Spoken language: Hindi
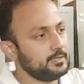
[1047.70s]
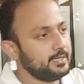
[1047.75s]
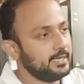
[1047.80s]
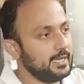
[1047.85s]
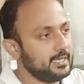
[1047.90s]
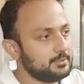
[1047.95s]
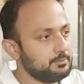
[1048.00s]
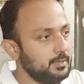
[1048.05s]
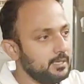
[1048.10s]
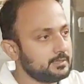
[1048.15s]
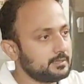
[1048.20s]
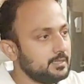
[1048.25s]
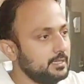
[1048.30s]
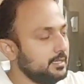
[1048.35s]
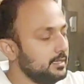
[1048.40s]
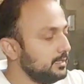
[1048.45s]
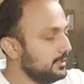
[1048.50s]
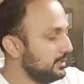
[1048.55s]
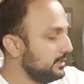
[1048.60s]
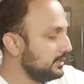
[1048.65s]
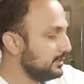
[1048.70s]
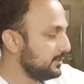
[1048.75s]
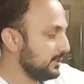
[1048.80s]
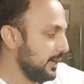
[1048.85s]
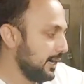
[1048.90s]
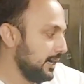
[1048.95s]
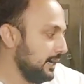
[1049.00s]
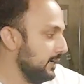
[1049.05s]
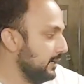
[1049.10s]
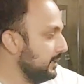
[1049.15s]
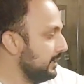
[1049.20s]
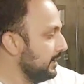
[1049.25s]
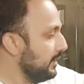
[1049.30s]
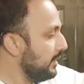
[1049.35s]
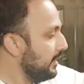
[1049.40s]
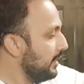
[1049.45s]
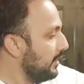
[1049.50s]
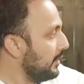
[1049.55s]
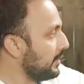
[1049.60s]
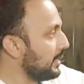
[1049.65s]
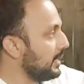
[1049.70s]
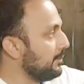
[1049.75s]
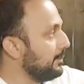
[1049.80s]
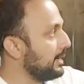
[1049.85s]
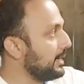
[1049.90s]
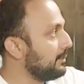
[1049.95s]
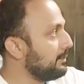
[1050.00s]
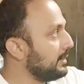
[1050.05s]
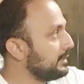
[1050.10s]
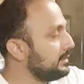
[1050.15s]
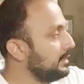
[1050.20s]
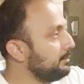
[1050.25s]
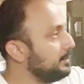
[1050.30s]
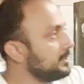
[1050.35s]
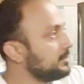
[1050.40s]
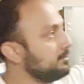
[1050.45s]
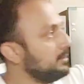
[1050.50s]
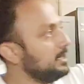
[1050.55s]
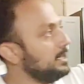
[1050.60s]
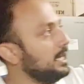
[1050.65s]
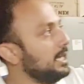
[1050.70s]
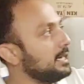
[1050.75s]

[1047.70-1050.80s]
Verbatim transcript: थाउजेंड के आसपास सवा लाख का हाँ ओके और हमारे पास ये पीस मिल